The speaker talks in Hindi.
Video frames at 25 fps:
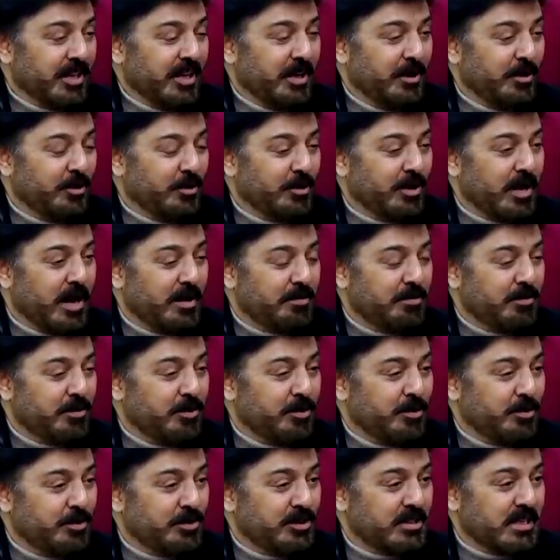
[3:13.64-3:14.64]
सारे लोग
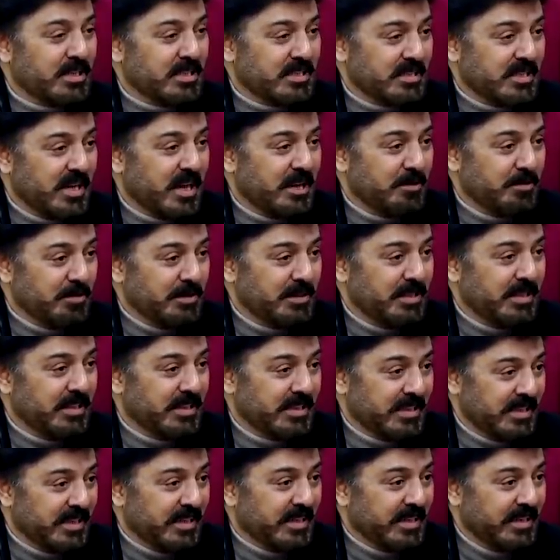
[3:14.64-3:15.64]
आपको उस किरदार में
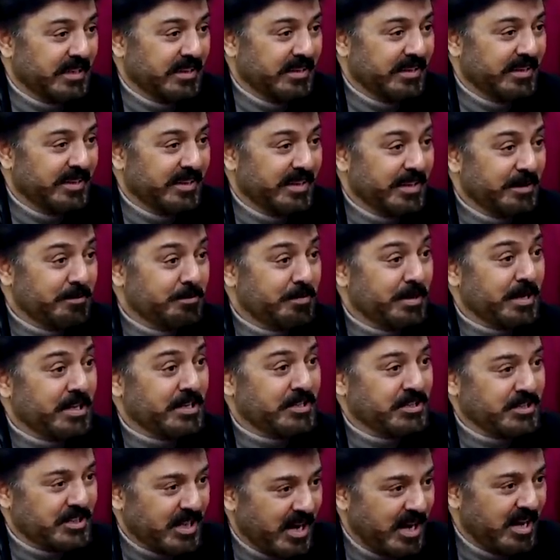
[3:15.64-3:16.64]
देख के
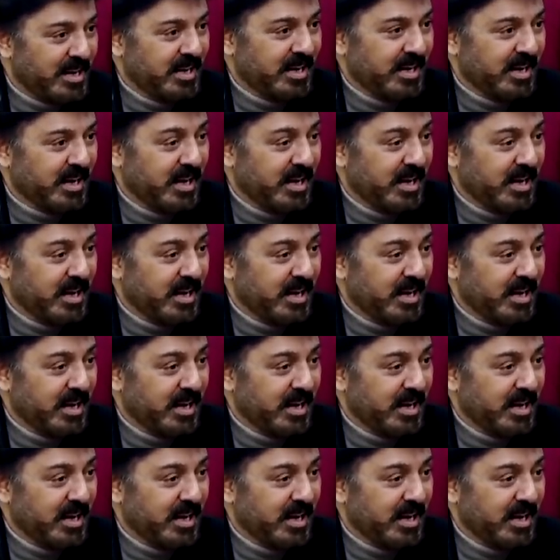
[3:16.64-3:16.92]
परेशान